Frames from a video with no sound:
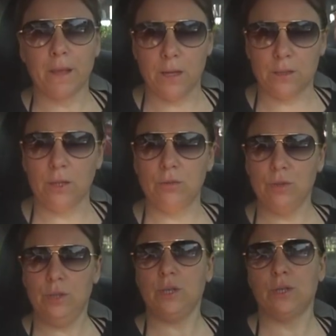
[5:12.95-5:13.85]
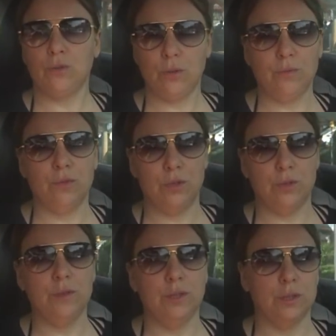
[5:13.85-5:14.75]
а останутся те, которые вот
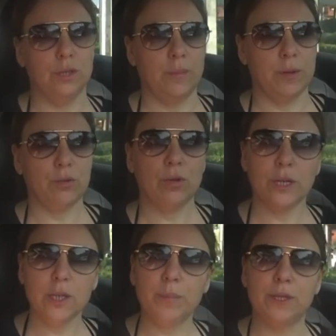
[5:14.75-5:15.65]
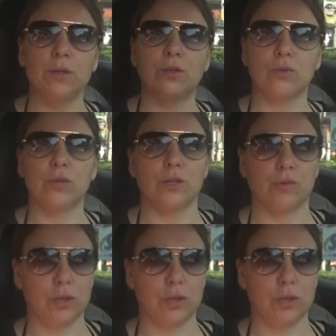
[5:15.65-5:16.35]
действительно с нами, которые хотят прийти на консультацию,